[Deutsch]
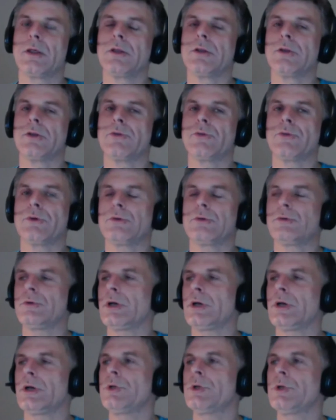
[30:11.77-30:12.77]
So,
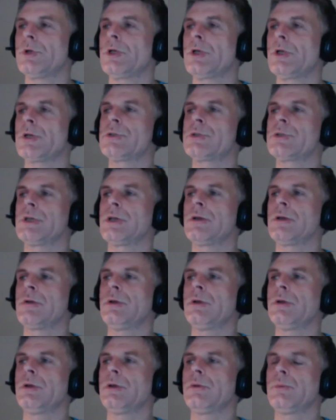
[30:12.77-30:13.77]
I would like to
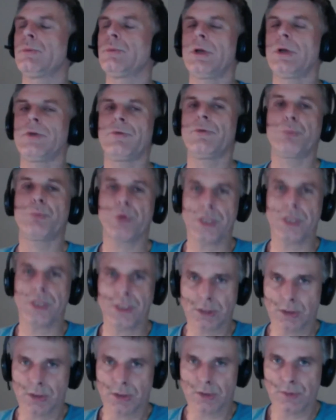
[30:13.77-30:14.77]
say we have a
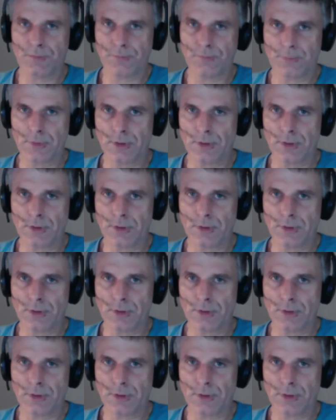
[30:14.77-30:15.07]
break now